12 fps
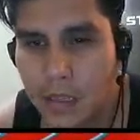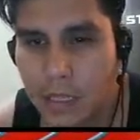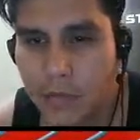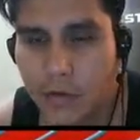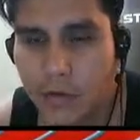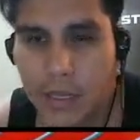
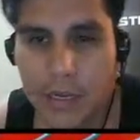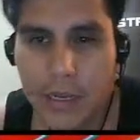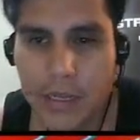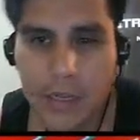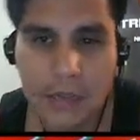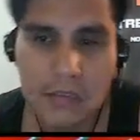Y voy a
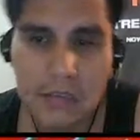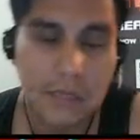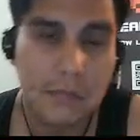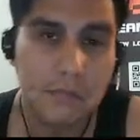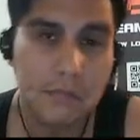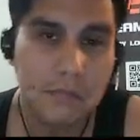caer y
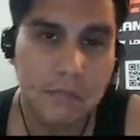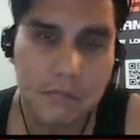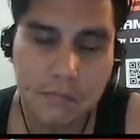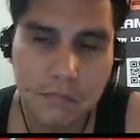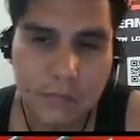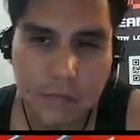si
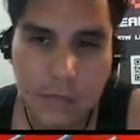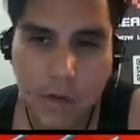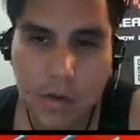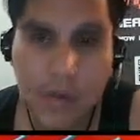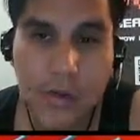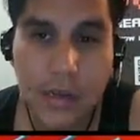
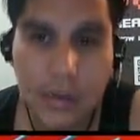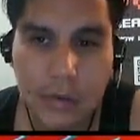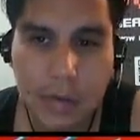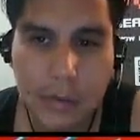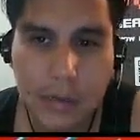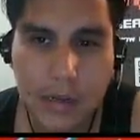Ahora voy a agarrar
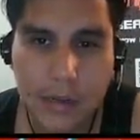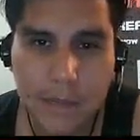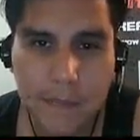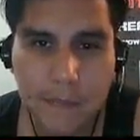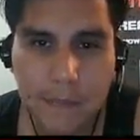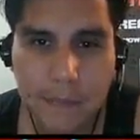una máscara.
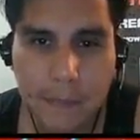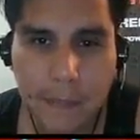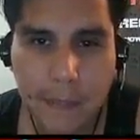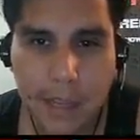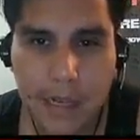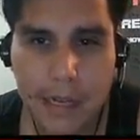
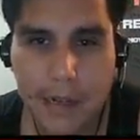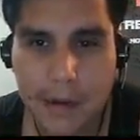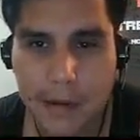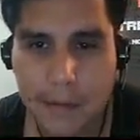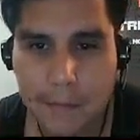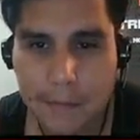Ahí la agarré.